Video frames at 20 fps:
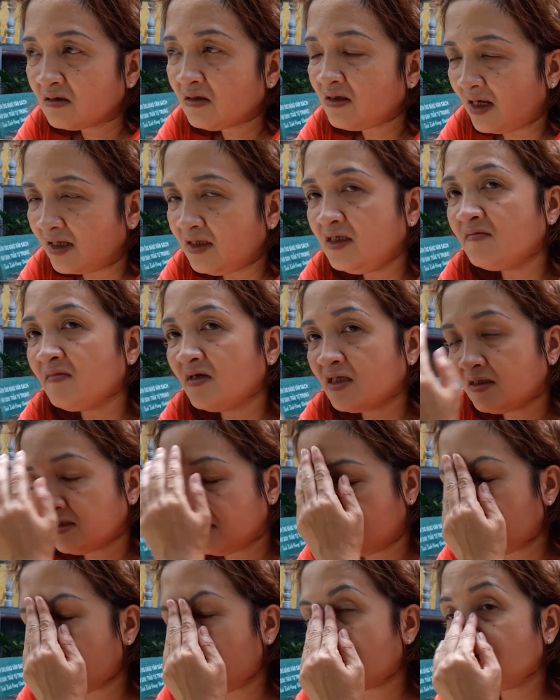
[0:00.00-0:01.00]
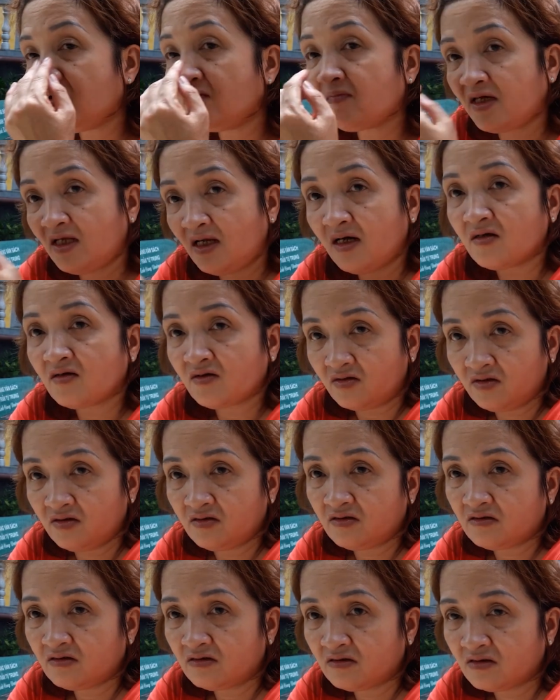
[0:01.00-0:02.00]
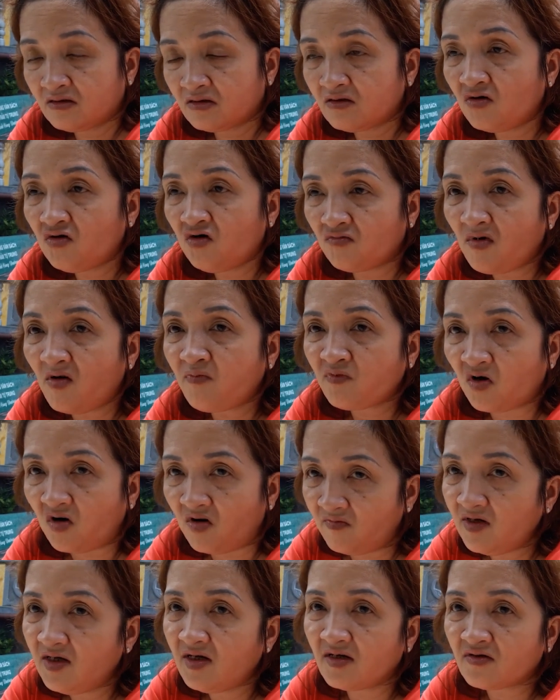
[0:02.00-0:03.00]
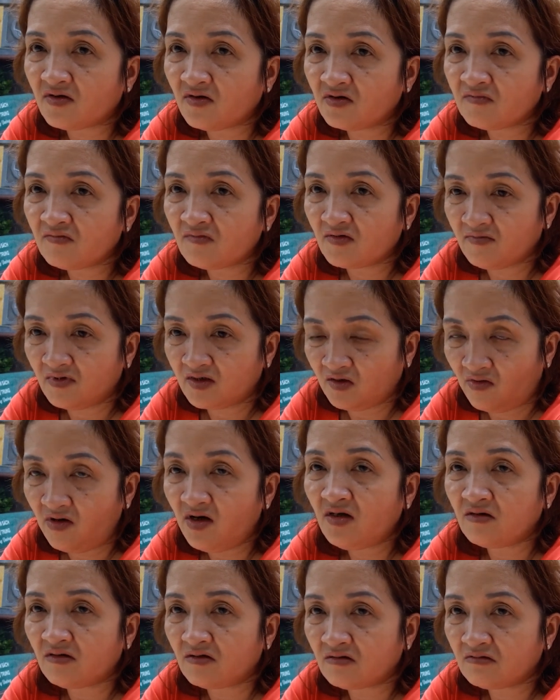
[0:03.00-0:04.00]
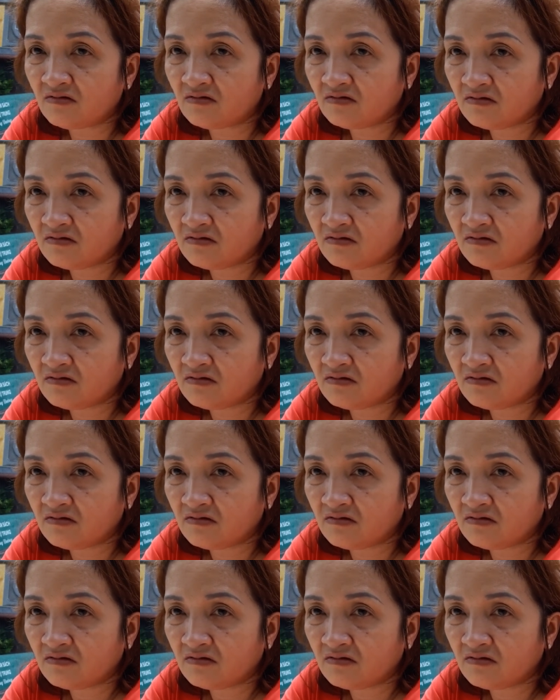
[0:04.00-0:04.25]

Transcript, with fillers: Nó đánh thì nó đánh mình mấy lần rồi. Nó cũng bóp cổ mấy lần rồi nhưng mà mình thoát được.